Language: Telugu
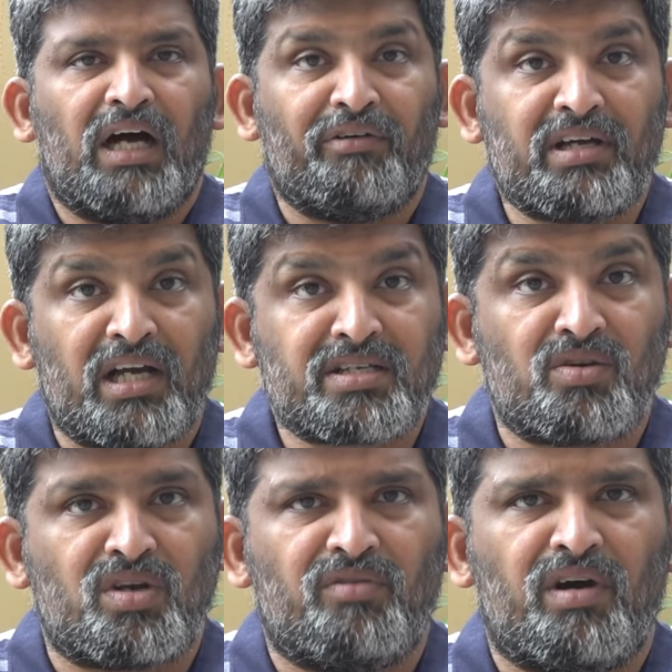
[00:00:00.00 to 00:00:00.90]

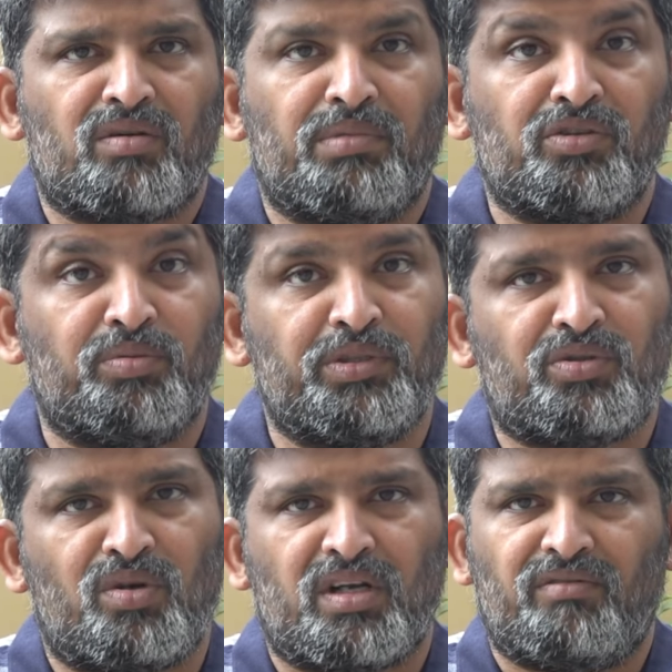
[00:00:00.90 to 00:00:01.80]
అవకాశాలు ఉన్నవారు
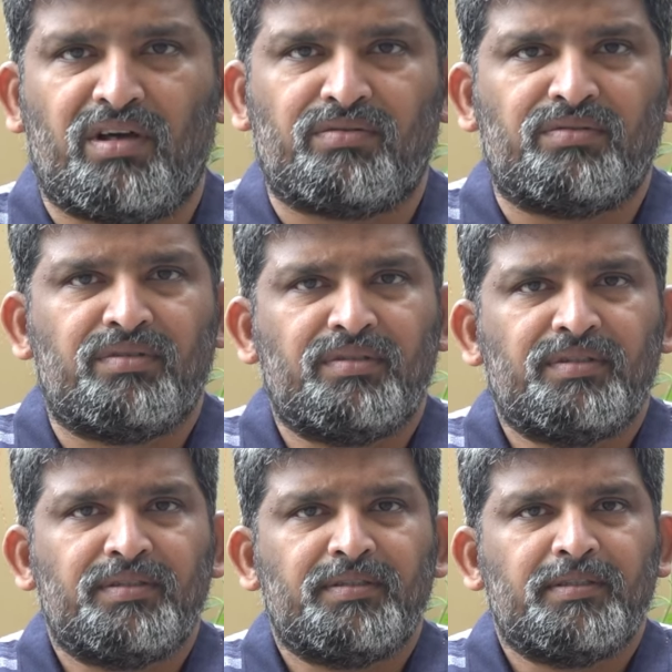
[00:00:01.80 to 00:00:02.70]
బంధుమిత్రులు ఉన్నవారు
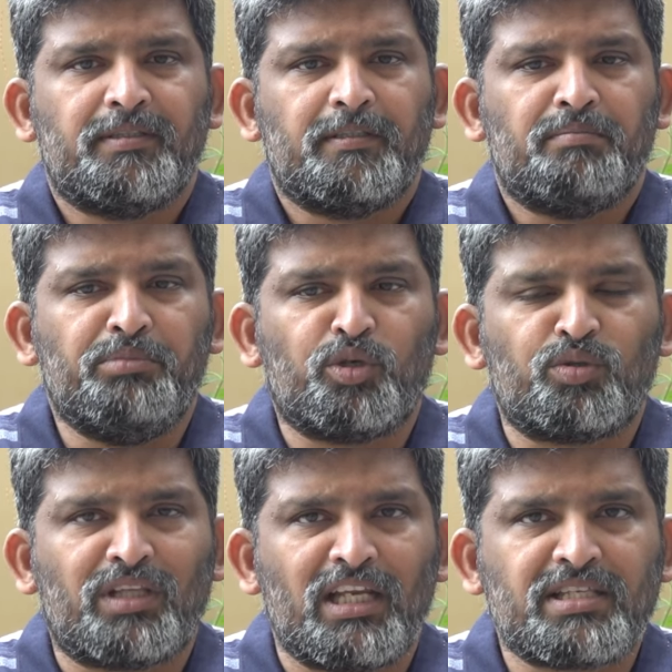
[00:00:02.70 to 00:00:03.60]
మీకు
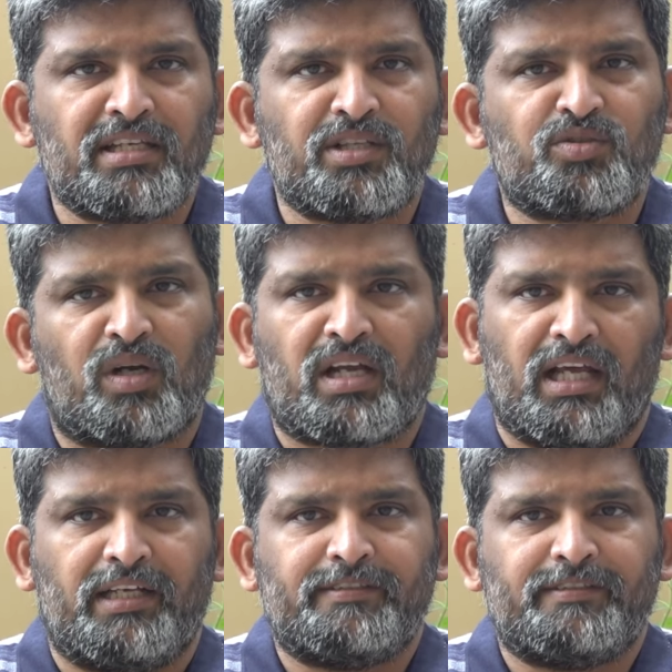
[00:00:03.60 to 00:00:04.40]
తెలిసిన చోట్ల